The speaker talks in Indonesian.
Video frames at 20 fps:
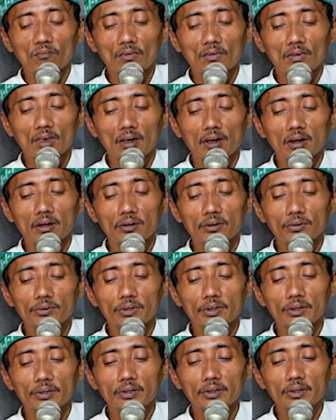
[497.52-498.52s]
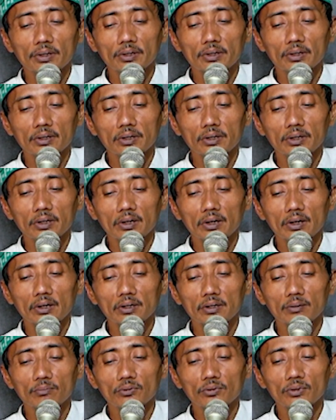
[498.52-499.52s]
ar eng ing ningali
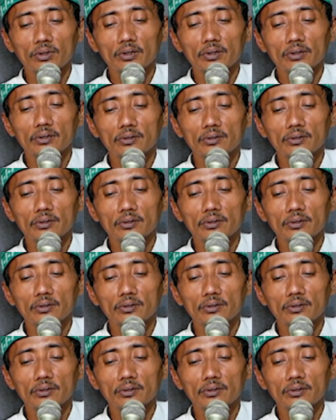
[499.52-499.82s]
bulan